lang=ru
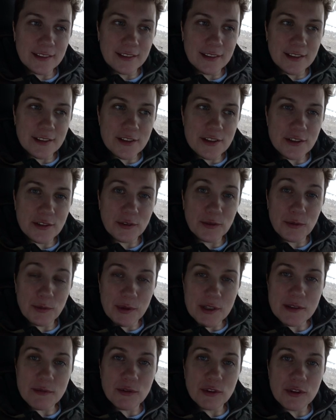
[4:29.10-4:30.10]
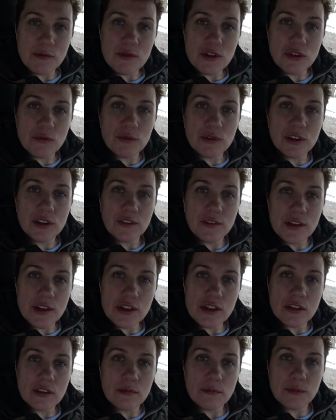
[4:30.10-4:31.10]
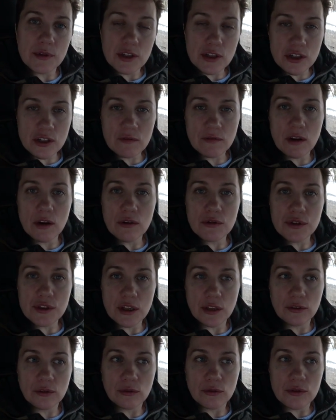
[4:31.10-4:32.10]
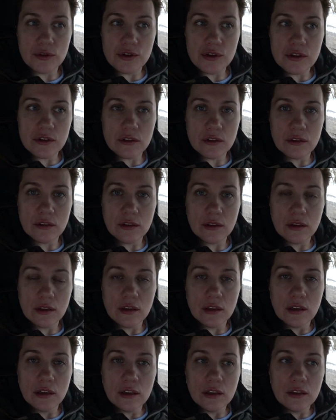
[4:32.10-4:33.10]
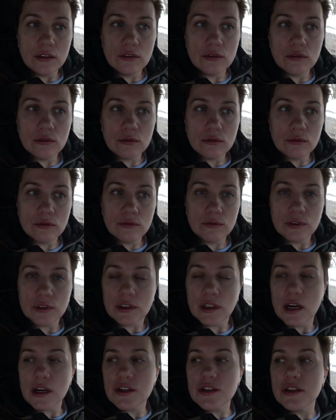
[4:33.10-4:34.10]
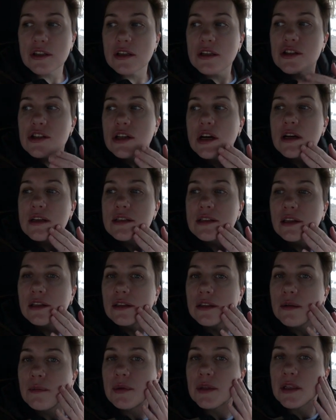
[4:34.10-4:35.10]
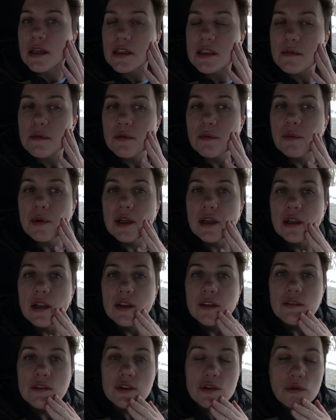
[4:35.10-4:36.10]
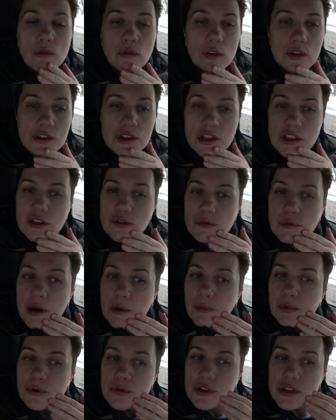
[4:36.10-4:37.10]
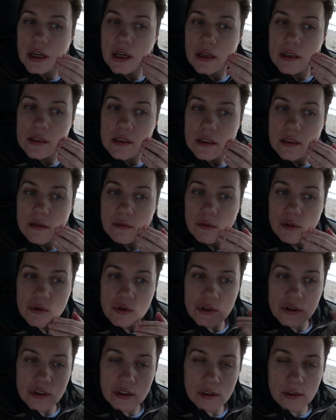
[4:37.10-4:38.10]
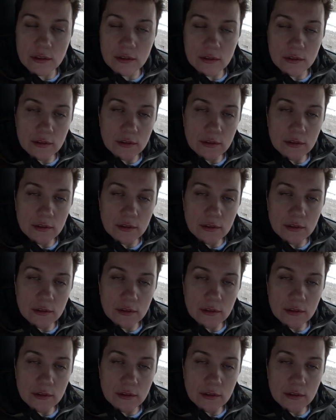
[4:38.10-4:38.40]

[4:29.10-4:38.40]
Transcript: Так что, ну посмотрим, что будет вечером. Переживаю за ночь. Ну вот каждый час надо на 15 минут прикладывать холод. Сейчас у меня получается немножечко